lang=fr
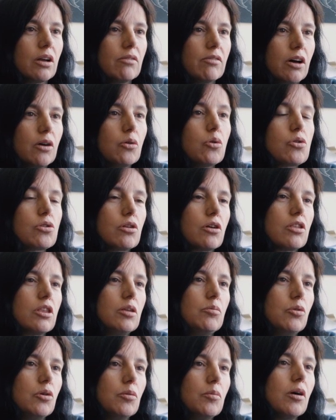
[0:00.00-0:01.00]
elle va
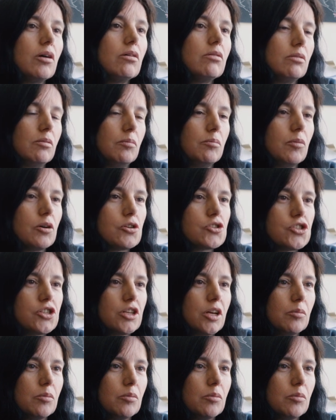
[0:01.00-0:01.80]
ostensiblement manger